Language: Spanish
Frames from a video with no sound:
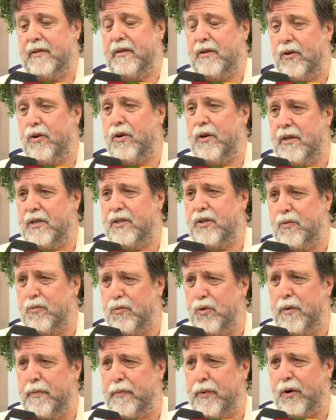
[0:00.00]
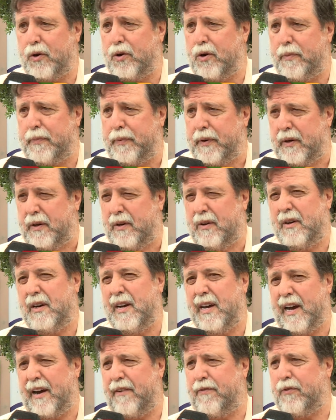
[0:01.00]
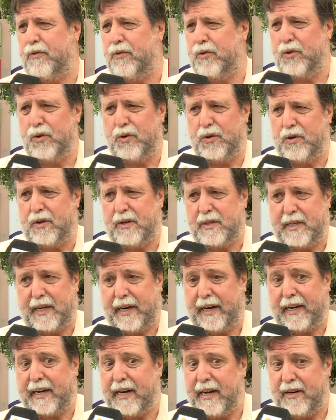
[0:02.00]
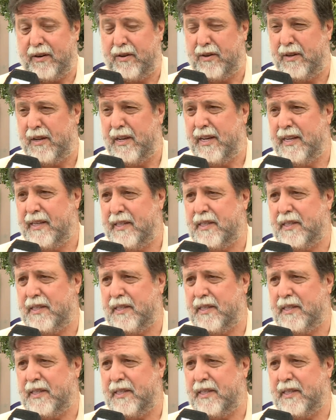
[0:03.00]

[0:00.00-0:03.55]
hoy son muy pocos, pero a futuro cercano